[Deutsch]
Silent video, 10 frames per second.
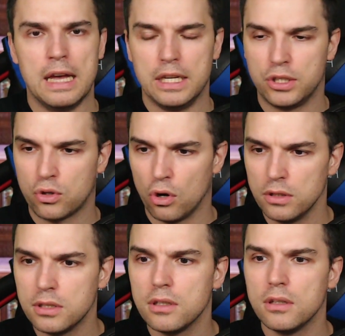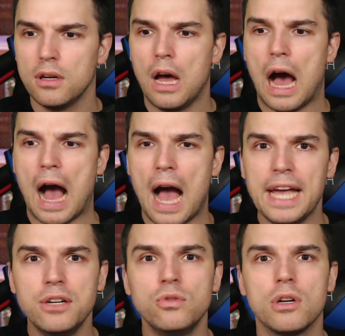Ich konnte
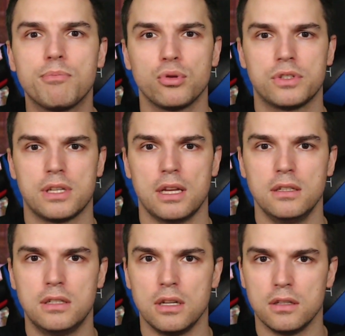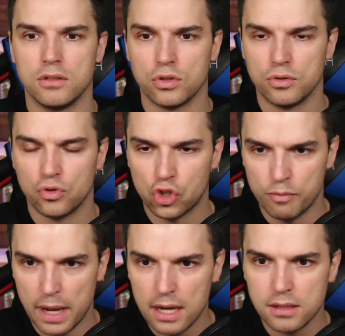100% den
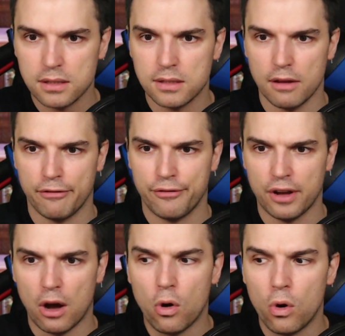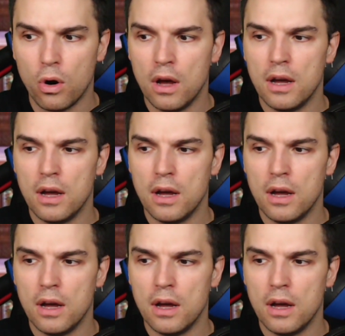Schmerz der Frau